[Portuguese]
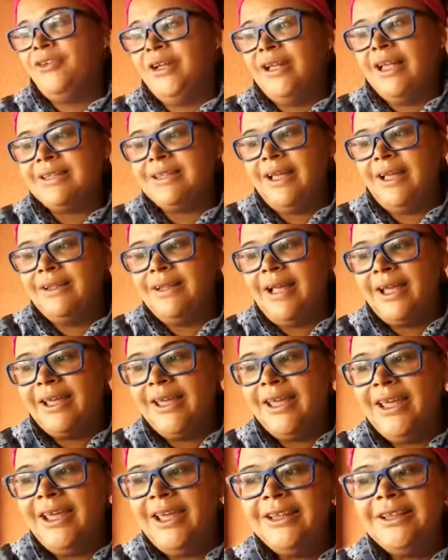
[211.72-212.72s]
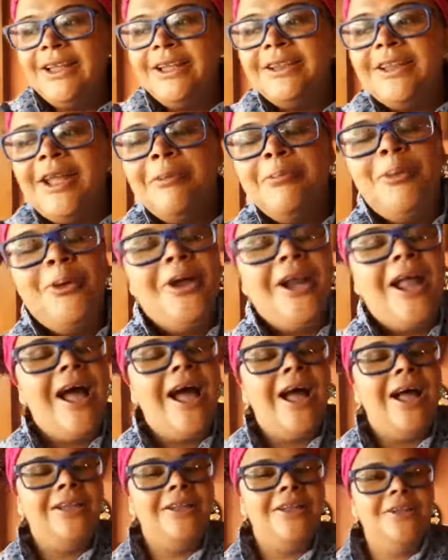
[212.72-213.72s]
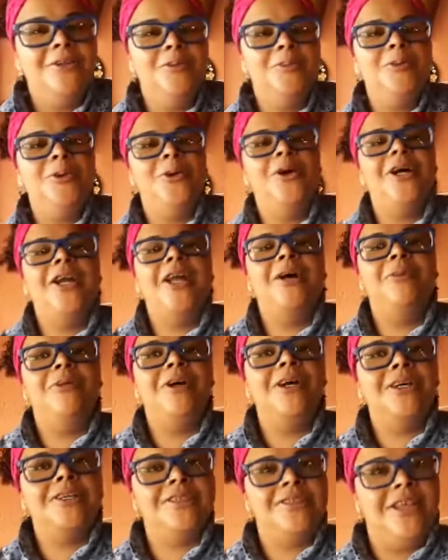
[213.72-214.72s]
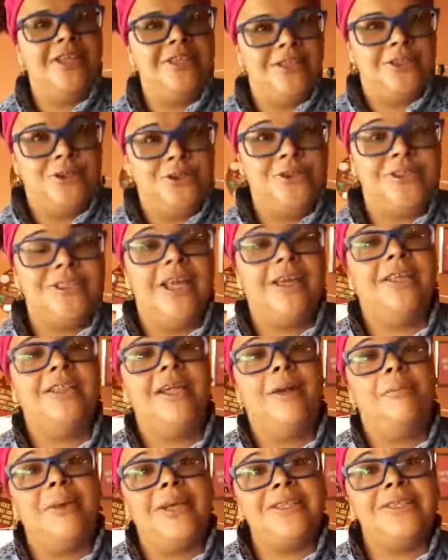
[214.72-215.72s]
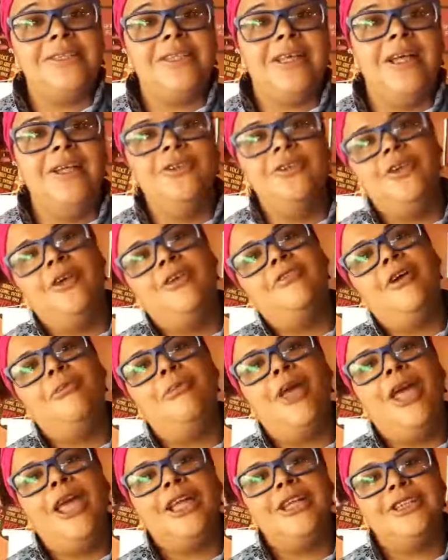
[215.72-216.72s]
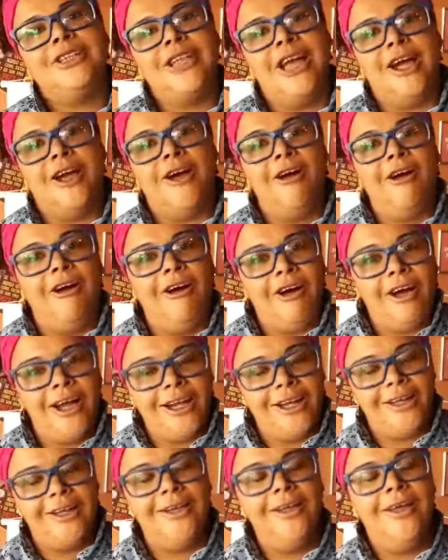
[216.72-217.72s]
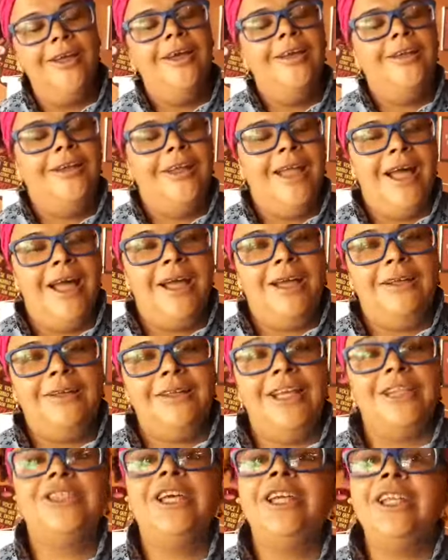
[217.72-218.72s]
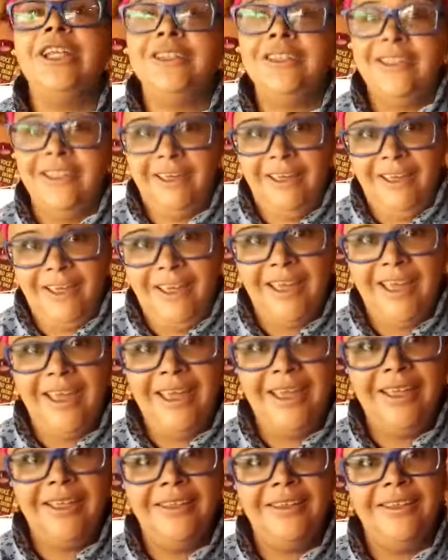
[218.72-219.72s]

foi nessa na quinta de... temporada na quinta programa temporada. Seja Doce, é que está passando novamente agora uhum. na, na GNT. Para quem